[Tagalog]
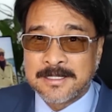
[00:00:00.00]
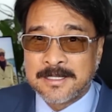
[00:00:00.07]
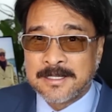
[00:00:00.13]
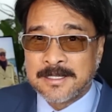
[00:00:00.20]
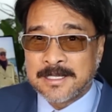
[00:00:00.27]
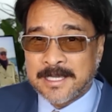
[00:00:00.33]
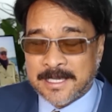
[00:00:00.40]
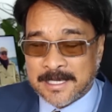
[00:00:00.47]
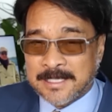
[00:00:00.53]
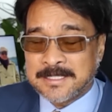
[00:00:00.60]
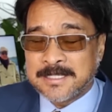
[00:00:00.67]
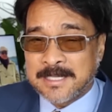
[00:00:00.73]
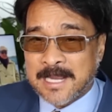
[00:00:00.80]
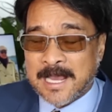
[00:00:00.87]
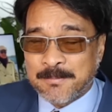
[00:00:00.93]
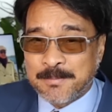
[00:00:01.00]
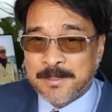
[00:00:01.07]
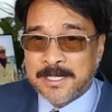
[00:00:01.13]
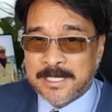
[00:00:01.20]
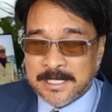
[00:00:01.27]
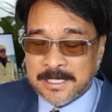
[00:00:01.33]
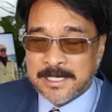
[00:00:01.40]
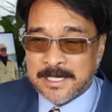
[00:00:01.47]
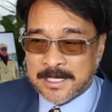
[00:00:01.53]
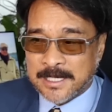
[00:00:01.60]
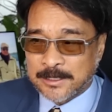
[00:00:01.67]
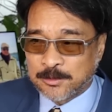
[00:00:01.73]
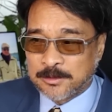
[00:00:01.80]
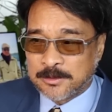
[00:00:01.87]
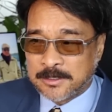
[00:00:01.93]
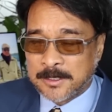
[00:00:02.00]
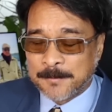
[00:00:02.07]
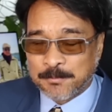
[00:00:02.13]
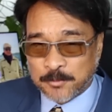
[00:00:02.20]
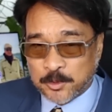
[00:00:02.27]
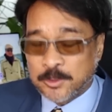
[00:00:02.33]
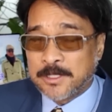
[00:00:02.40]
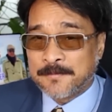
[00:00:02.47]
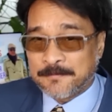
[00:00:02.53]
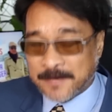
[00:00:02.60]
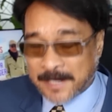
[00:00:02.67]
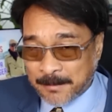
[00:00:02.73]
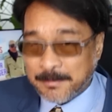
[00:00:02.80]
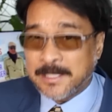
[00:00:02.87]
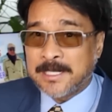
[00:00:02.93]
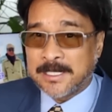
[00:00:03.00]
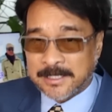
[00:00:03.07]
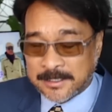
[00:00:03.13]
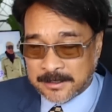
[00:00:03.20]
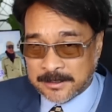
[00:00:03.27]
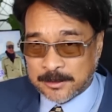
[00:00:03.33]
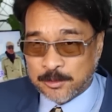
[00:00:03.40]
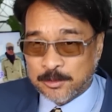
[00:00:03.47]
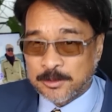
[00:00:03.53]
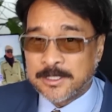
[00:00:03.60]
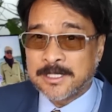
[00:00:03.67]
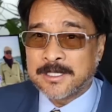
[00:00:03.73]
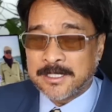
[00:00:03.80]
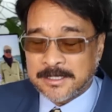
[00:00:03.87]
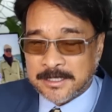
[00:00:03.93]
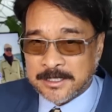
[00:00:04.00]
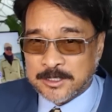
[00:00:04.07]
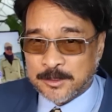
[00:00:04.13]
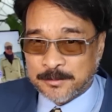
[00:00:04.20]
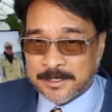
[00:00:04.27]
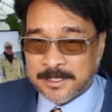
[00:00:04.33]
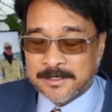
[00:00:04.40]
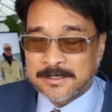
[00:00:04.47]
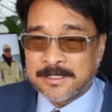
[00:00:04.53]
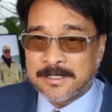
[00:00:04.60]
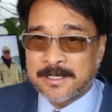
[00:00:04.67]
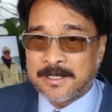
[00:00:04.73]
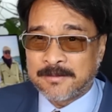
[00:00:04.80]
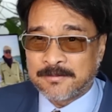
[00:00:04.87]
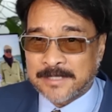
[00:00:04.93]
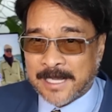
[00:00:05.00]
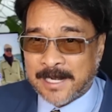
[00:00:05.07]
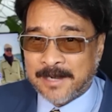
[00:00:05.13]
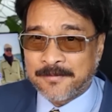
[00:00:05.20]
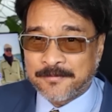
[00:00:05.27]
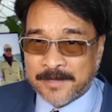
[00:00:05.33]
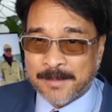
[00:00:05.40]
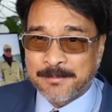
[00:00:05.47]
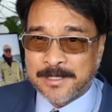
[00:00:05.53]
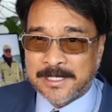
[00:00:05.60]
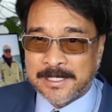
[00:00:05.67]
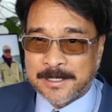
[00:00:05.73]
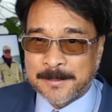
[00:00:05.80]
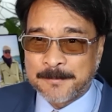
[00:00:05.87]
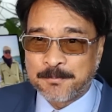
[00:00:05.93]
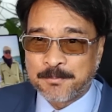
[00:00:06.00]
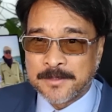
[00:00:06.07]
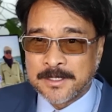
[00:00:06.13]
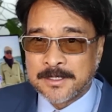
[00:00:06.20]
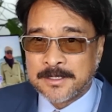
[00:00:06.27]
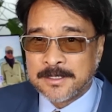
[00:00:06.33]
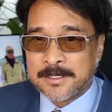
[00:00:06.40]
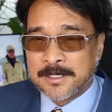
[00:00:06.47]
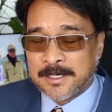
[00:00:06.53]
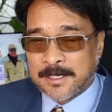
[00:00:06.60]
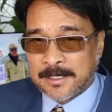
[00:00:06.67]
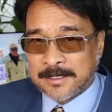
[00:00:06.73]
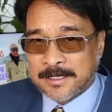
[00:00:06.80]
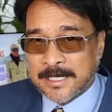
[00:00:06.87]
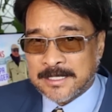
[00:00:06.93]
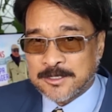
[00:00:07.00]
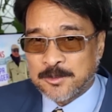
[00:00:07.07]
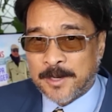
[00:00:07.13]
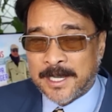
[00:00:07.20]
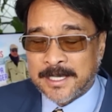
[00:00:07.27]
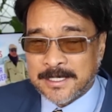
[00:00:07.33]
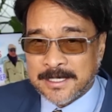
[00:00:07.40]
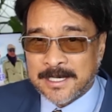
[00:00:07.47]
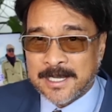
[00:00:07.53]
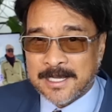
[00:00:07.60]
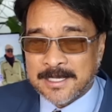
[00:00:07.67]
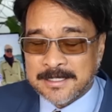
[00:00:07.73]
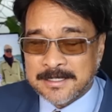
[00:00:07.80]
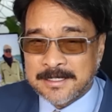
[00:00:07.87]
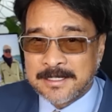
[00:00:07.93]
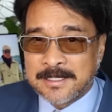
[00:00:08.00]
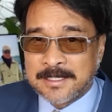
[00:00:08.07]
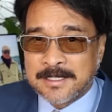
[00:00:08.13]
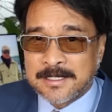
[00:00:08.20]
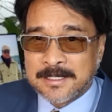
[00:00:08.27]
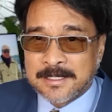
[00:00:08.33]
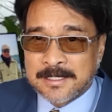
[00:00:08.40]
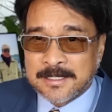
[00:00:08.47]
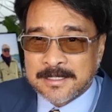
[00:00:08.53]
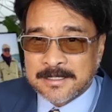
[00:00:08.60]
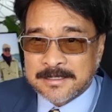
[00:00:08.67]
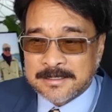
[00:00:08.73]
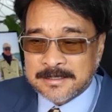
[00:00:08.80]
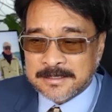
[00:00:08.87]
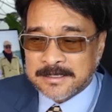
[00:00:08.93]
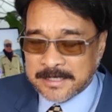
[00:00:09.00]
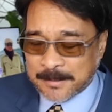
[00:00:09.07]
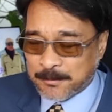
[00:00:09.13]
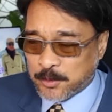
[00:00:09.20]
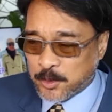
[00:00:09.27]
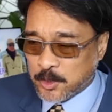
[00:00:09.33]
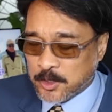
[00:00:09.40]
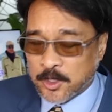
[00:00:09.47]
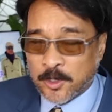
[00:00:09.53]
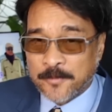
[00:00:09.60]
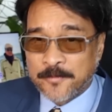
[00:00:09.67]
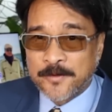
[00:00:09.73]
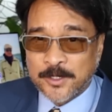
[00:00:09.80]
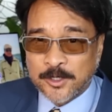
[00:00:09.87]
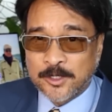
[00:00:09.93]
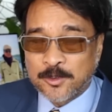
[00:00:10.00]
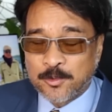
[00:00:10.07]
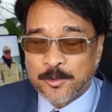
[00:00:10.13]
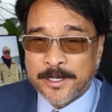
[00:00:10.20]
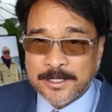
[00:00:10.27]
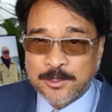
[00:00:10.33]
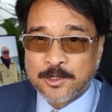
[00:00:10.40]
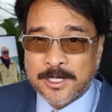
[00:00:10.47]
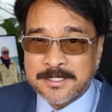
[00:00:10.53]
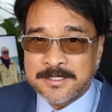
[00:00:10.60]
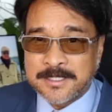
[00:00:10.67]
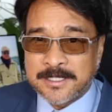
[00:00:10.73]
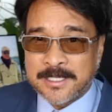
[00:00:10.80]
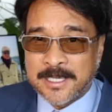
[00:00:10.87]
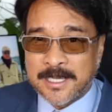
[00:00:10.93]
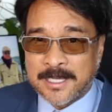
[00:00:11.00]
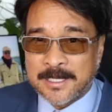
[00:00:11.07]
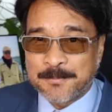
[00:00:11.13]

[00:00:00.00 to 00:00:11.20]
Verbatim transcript: Kaya sinabi niya uh, to, to the family, that, to the critics of the ent- entire family. That's why uh, Cebu Governor Gwen Garcia